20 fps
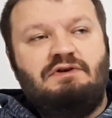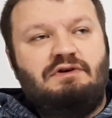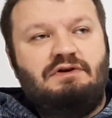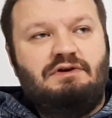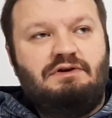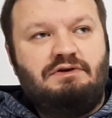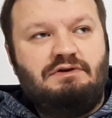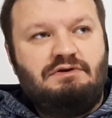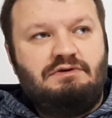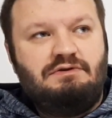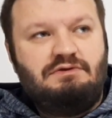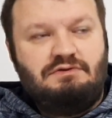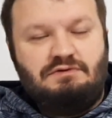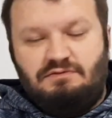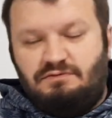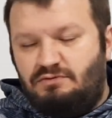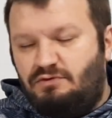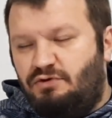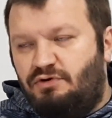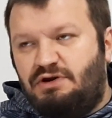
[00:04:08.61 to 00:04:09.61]
Ee,
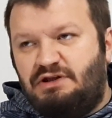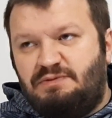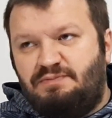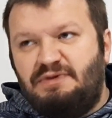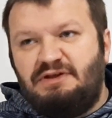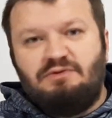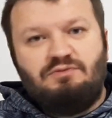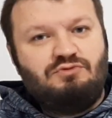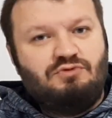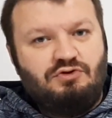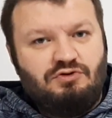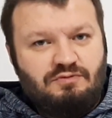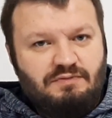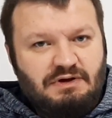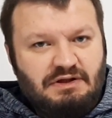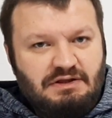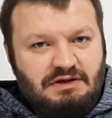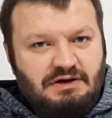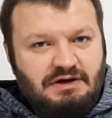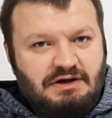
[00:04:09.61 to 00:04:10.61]
öğretmenim
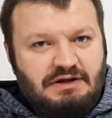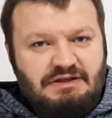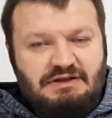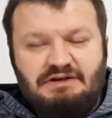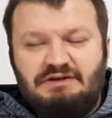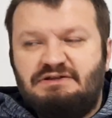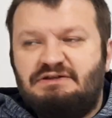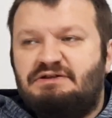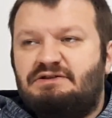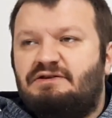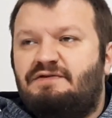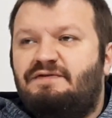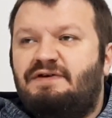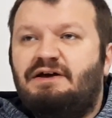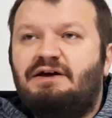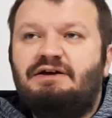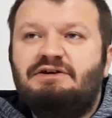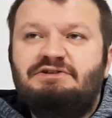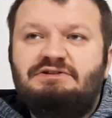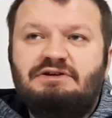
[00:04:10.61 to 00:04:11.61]
normalde hali hazırda
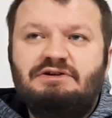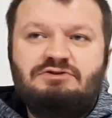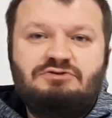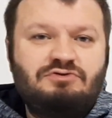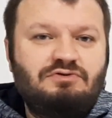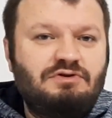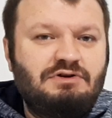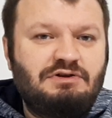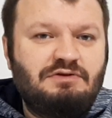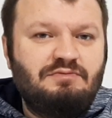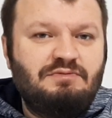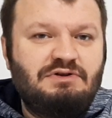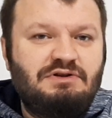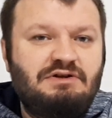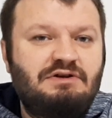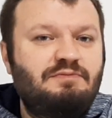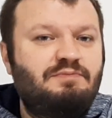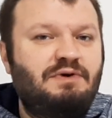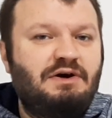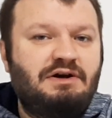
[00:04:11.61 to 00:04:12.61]
veya işte açık öğretim
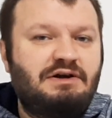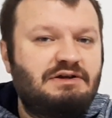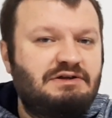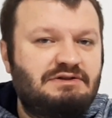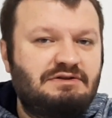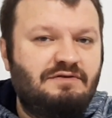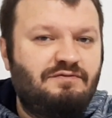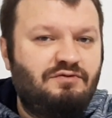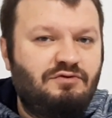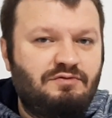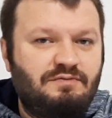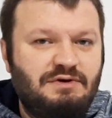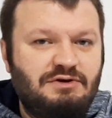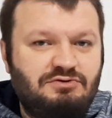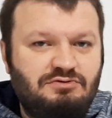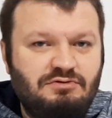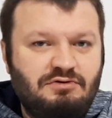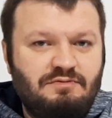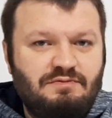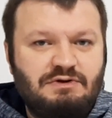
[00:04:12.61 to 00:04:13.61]
bitirip arkasından
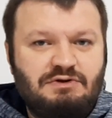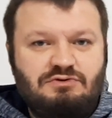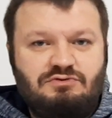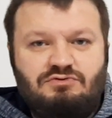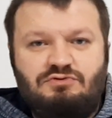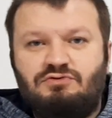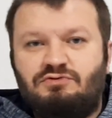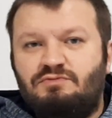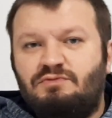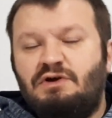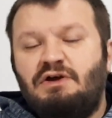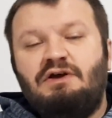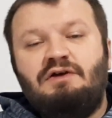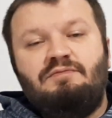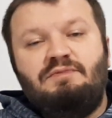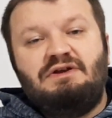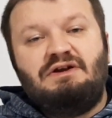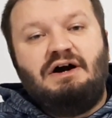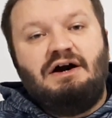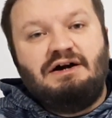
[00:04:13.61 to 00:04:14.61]
formasyon almak istiyorum.
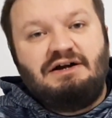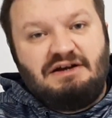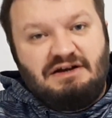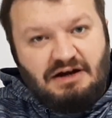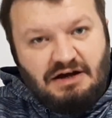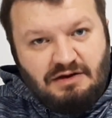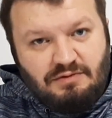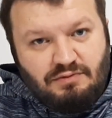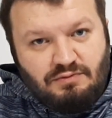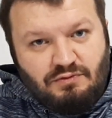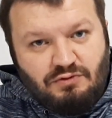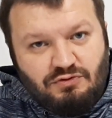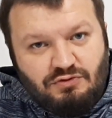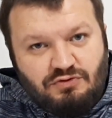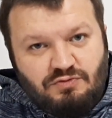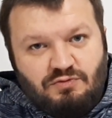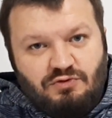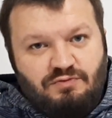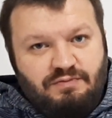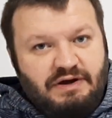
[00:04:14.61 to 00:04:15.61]
Bir hak kaybım
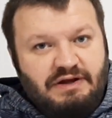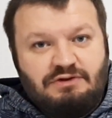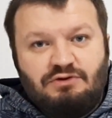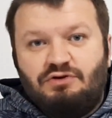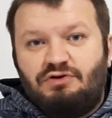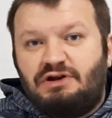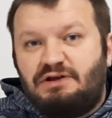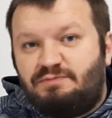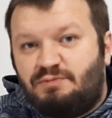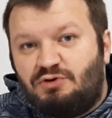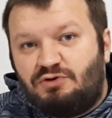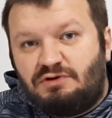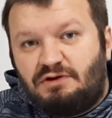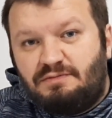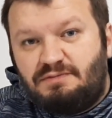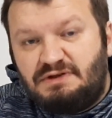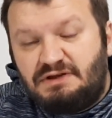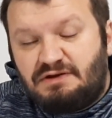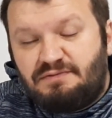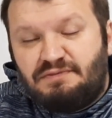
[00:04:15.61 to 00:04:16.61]
olur mu? Ben de öğretmen
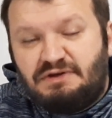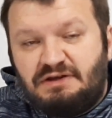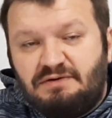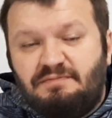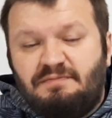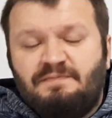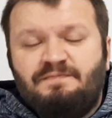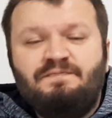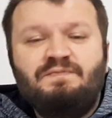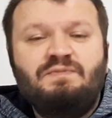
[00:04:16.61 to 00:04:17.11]
olabilir miyim?